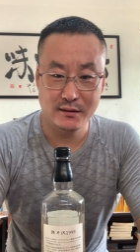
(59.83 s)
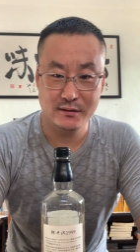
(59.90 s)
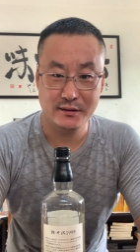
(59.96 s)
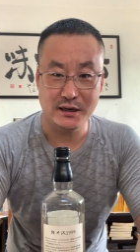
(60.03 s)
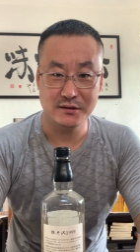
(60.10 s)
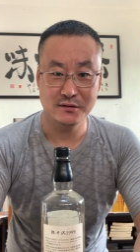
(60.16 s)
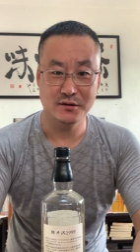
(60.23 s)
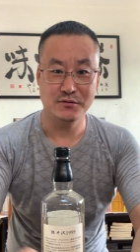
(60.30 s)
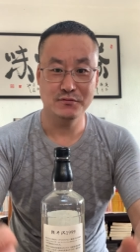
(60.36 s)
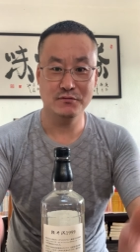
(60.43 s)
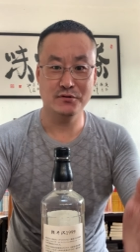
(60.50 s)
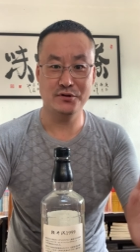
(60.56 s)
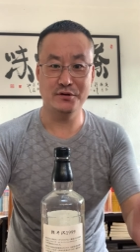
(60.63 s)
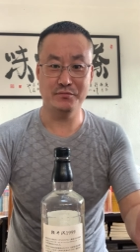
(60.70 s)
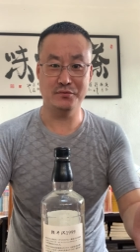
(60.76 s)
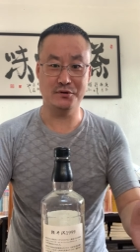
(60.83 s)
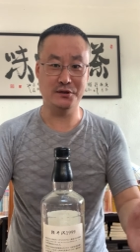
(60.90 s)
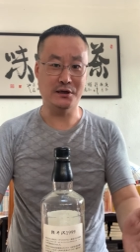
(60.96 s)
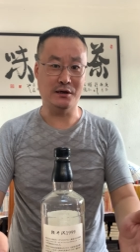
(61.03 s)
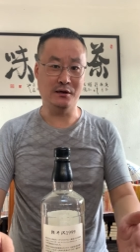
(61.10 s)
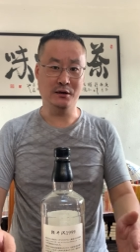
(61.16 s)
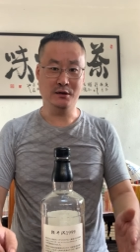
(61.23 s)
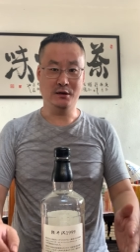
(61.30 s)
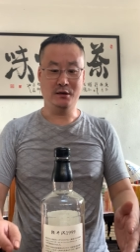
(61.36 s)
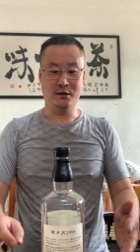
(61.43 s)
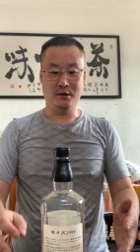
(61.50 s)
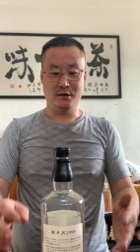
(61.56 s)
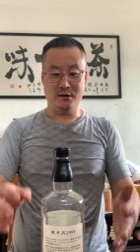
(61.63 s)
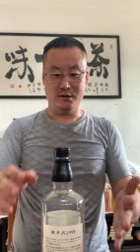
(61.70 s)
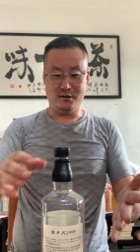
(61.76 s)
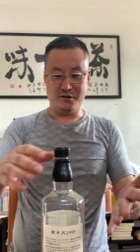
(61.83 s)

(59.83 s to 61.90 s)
但是呢，如果你不知道，呃，